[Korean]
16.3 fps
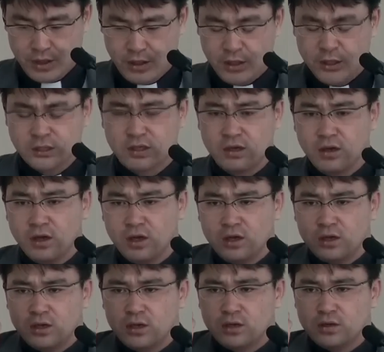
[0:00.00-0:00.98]
그래서
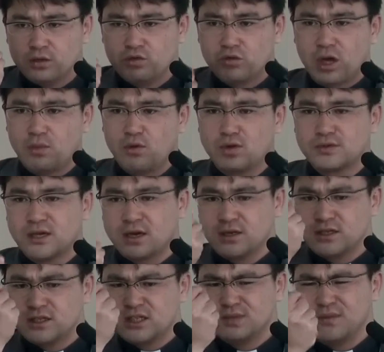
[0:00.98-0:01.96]

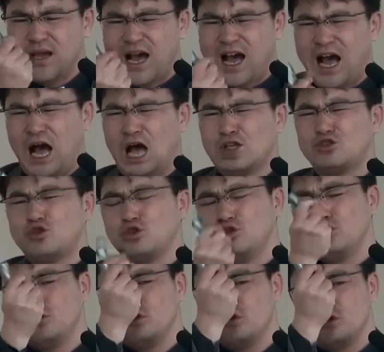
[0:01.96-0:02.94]
루카복음사관은 지금
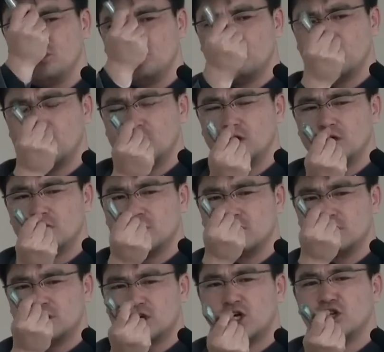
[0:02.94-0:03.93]
아주 우리
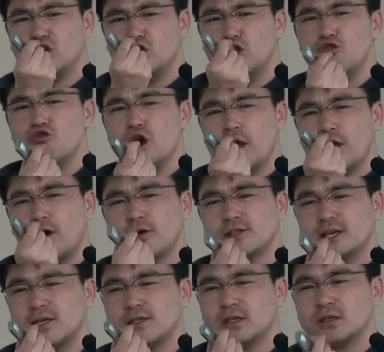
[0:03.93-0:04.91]
그 전 인류의
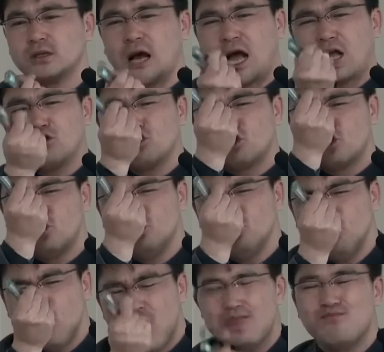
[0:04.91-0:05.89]
역사에 있어서 아주
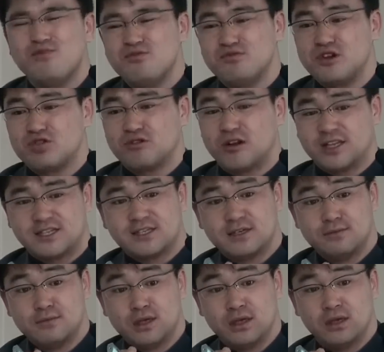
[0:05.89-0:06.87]
중요한 부분이구나
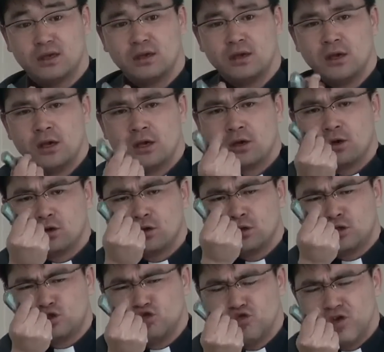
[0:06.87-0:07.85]
지금이 그, 그
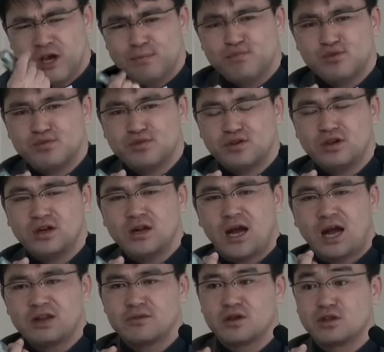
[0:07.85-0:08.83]
중요한 부분을
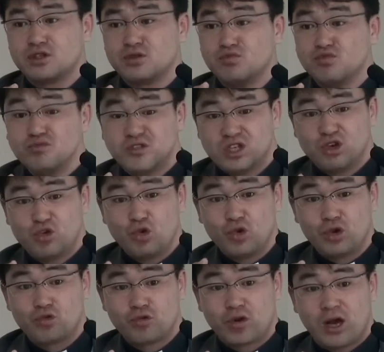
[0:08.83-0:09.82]
하나님께서 지금 움직이고
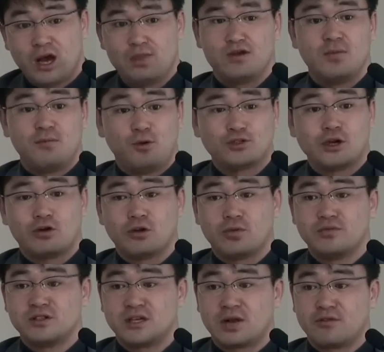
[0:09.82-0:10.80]
있구나 이
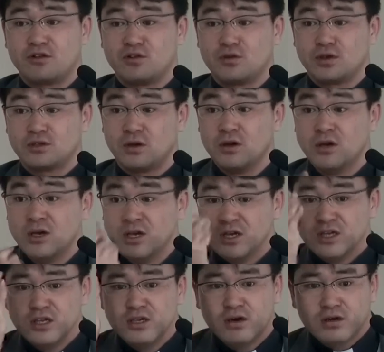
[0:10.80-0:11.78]
보잘것없는 사람들 통해서
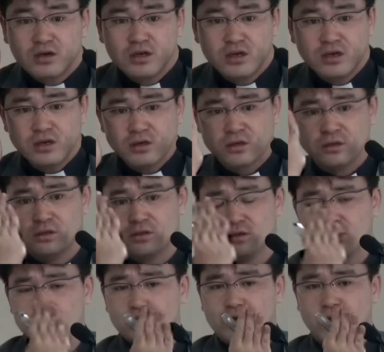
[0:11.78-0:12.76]
이거를
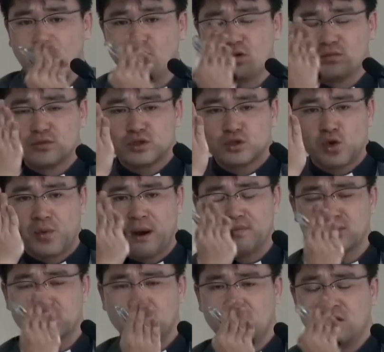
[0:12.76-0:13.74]
그 루카복음
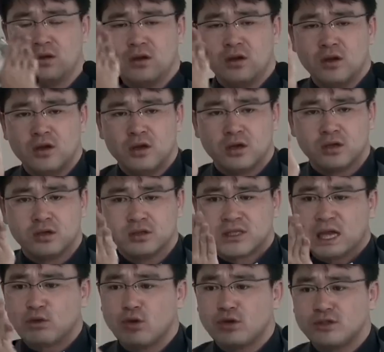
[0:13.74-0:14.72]
초반부터 그
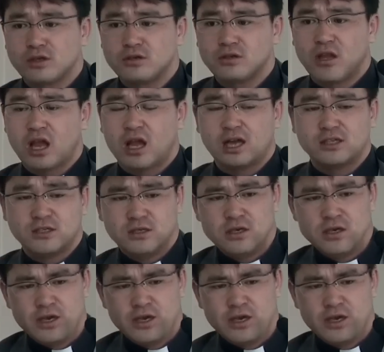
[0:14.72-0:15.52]
사도행전 끝까지